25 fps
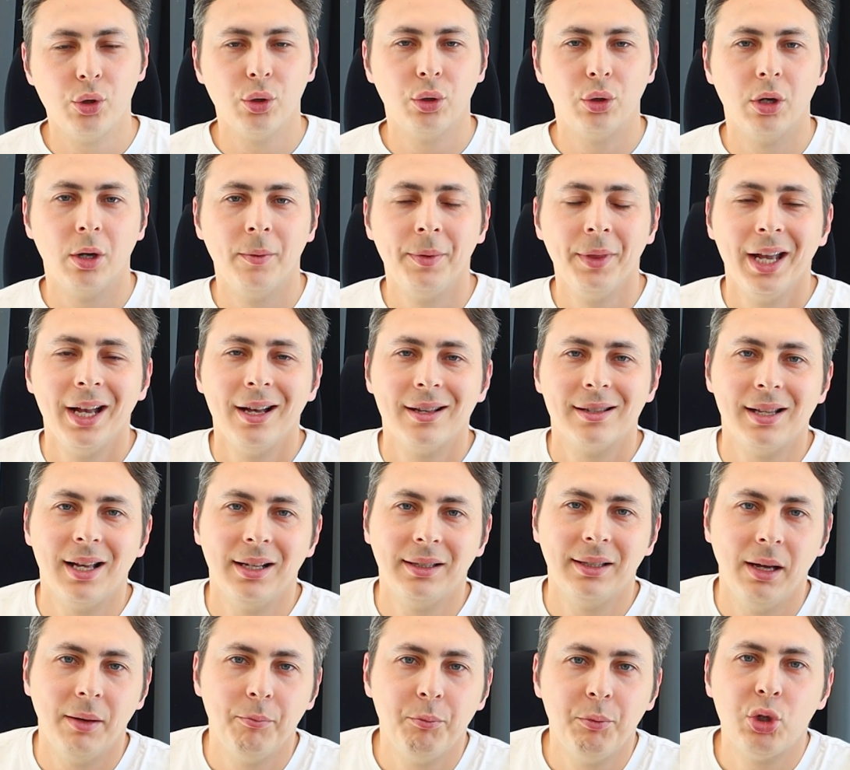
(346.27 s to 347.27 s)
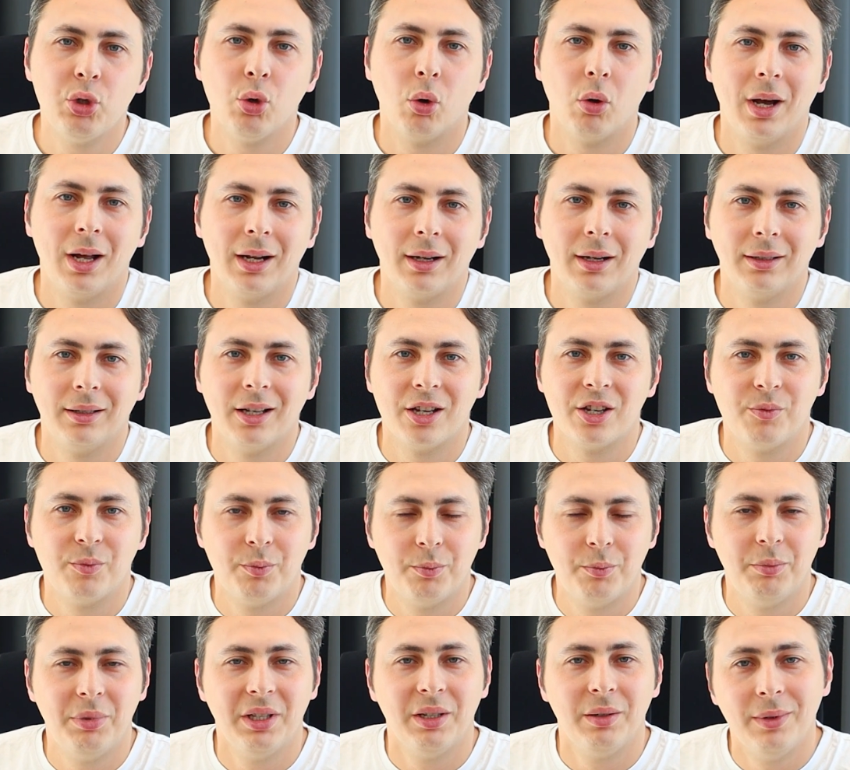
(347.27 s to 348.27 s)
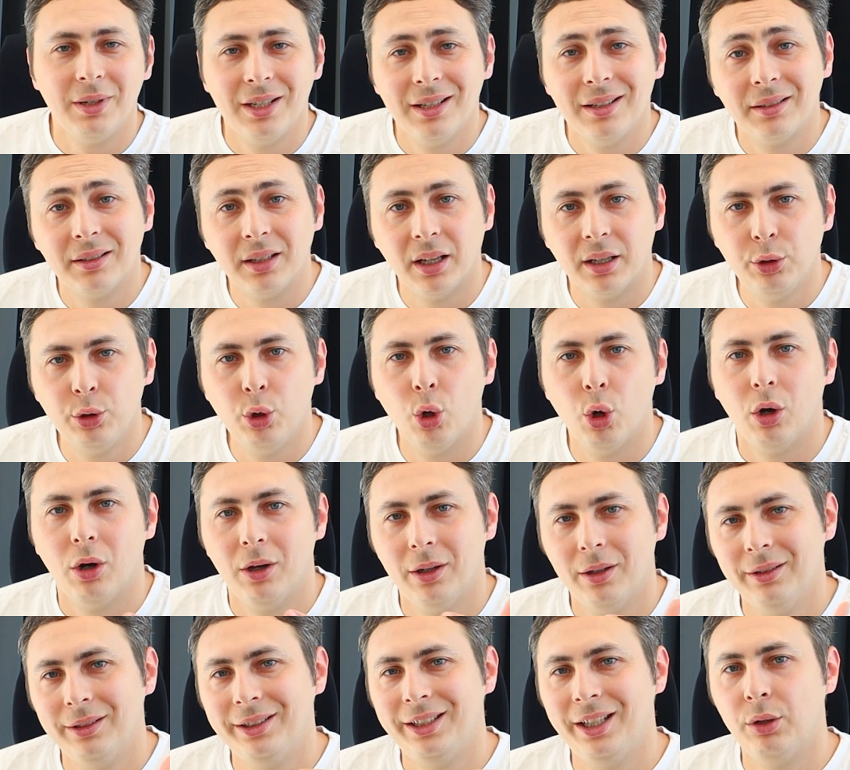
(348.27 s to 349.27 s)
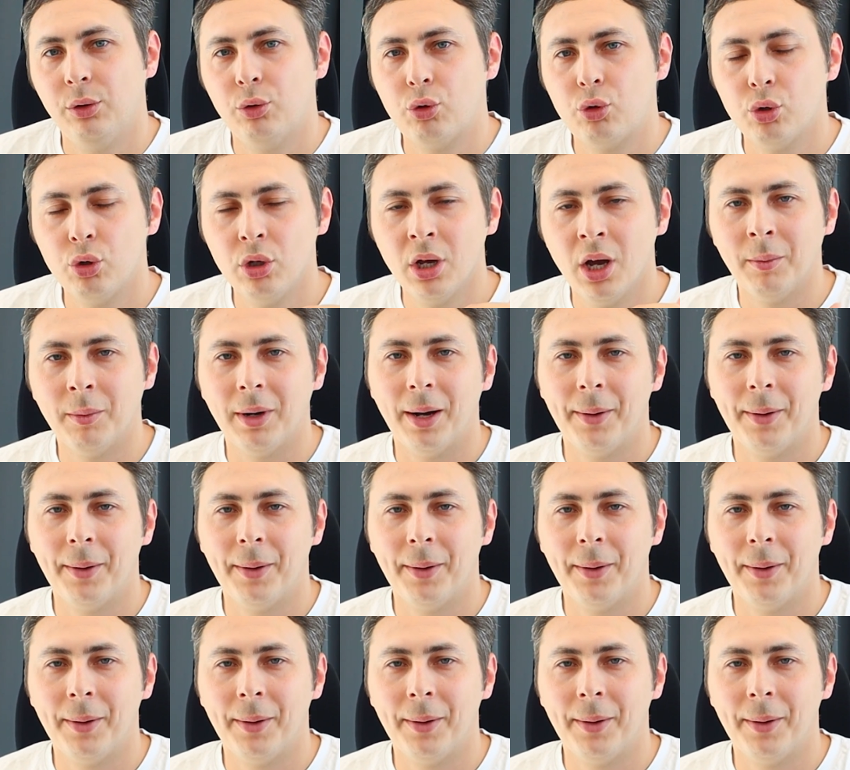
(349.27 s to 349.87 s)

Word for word: Çünkü zaten birçok arkadaş birbirini tanıyor diye düşünüyor